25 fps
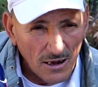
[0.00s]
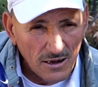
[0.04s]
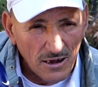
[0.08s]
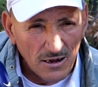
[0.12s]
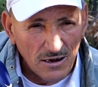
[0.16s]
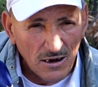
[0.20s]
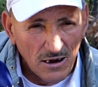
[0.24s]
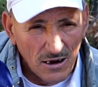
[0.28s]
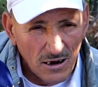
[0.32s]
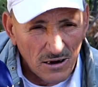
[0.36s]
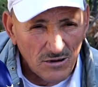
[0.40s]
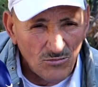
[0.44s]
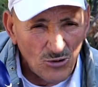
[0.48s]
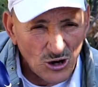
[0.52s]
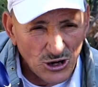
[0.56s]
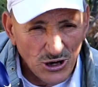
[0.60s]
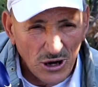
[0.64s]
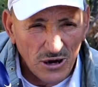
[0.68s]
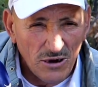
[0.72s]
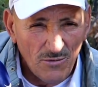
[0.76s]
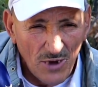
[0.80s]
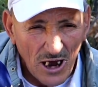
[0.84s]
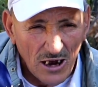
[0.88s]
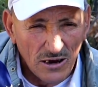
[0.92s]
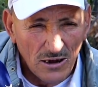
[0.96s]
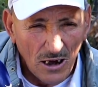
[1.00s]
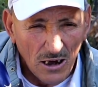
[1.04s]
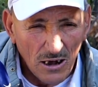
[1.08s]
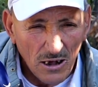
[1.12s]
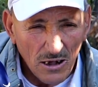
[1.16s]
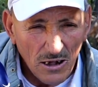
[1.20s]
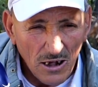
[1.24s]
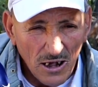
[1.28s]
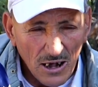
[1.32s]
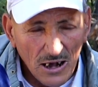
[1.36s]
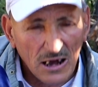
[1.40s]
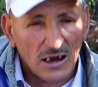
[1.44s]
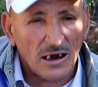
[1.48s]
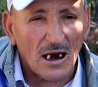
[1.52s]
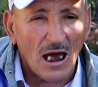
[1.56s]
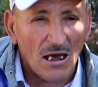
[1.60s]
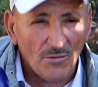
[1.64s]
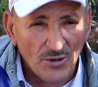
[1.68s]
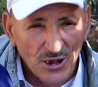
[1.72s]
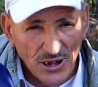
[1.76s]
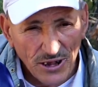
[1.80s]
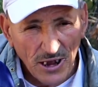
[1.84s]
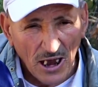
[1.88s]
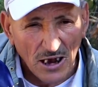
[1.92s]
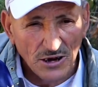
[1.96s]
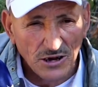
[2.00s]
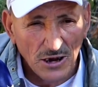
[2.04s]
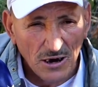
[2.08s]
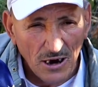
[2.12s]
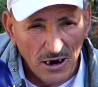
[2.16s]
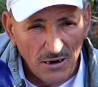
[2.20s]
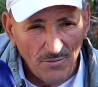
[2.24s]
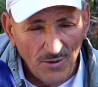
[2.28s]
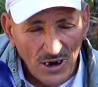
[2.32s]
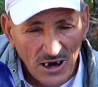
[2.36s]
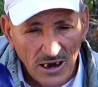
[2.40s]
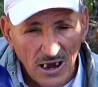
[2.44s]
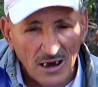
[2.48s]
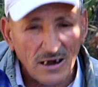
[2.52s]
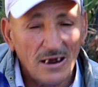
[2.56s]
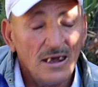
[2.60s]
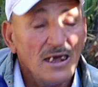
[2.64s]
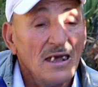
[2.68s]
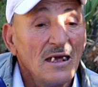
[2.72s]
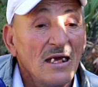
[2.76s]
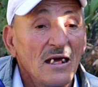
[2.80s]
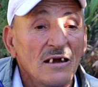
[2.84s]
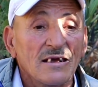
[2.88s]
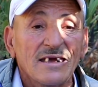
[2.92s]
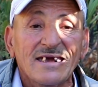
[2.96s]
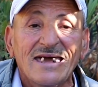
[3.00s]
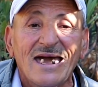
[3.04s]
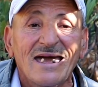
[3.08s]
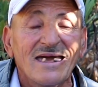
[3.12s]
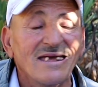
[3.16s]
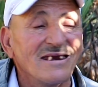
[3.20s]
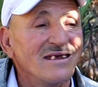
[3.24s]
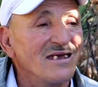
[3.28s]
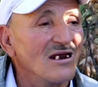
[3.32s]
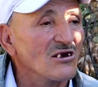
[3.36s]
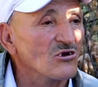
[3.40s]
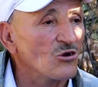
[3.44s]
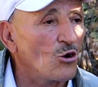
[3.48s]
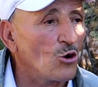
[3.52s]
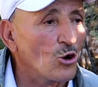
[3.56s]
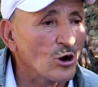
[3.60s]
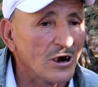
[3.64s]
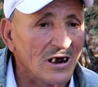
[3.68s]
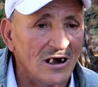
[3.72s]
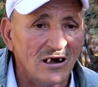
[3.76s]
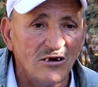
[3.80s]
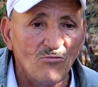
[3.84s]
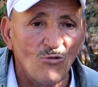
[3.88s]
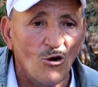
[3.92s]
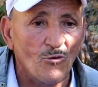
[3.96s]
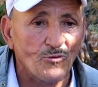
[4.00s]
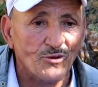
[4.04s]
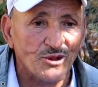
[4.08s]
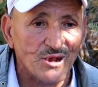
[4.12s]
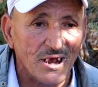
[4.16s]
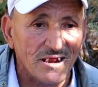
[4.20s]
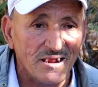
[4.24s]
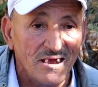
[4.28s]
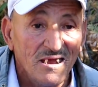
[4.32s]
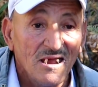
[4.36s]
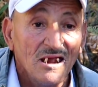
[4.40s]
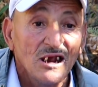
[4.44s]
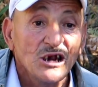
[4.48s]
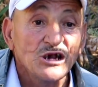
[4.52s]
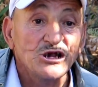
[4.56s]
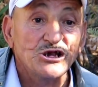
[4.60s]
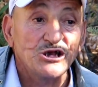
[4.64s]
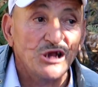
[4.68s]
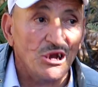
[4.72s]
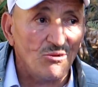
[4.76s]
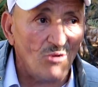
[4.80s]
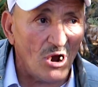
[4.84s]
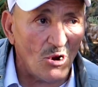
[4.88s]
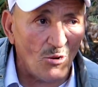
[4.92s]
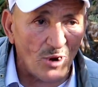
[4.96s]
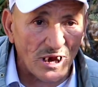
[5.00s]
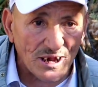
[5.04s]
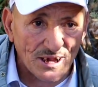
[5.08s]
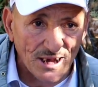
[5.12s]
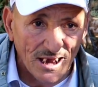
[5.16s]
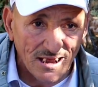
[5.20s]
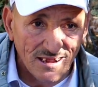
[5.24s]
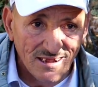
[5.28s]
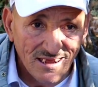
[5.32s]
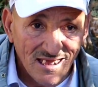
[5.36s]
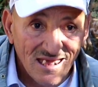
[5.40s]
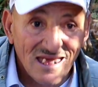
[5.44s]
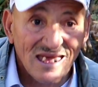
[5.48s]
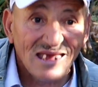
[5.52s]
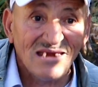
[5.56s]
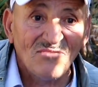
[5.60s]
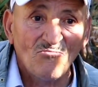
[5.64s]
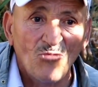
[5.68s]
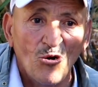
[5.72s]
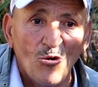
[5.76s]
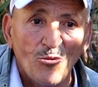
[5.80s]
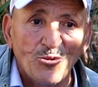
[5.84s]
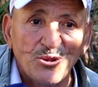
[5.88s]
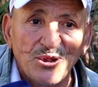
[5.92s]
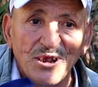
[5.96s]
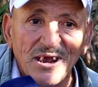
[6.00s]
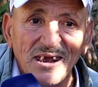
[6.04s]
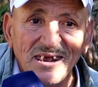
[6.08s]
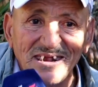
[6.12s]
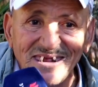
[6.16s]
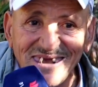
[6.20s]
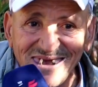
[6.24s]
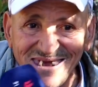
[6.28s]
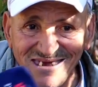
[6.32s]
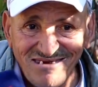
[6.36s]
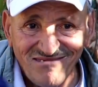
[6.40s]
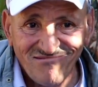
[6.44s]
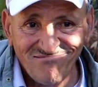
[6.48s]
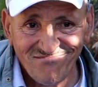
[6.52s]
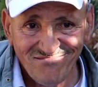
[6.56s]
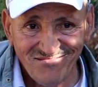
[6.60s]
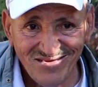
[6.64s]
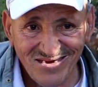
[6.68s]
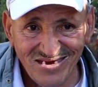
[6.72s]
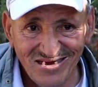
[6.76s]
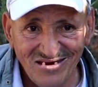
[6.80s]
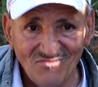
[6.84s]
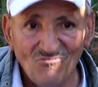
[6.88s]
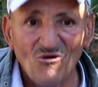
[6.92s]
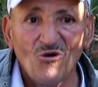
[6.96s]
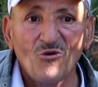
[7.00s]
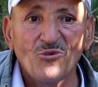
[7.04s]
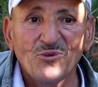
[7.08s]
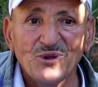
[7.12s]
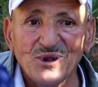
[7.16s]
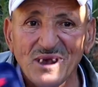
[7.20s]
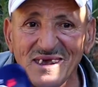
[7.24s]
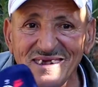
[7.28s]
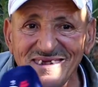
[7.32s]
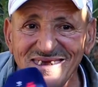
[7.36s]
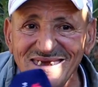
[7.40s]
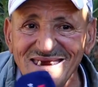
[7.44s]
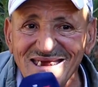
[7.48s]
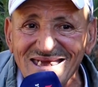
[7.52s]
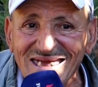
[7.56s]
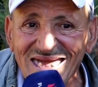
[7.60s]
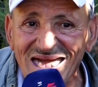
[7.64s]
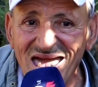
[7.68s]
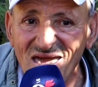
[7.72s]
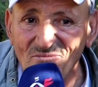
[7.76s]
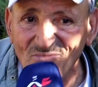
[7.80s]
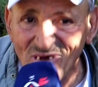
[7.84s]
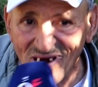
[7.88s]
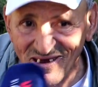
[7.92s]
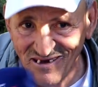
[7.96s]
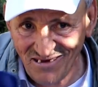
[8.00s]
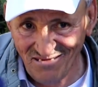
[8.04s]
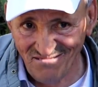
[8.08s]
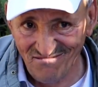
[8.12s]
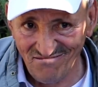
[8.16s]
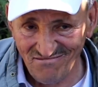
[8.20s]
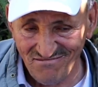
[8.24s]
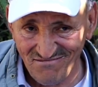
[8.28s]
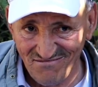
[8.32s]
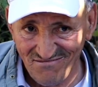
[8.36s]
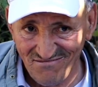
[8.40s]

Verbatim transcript: هذا المجرم هذا كرا ب 16000 ريال كاينين الاخرين المفسدين شتي واويسخت المفسدين المفسدين كاملين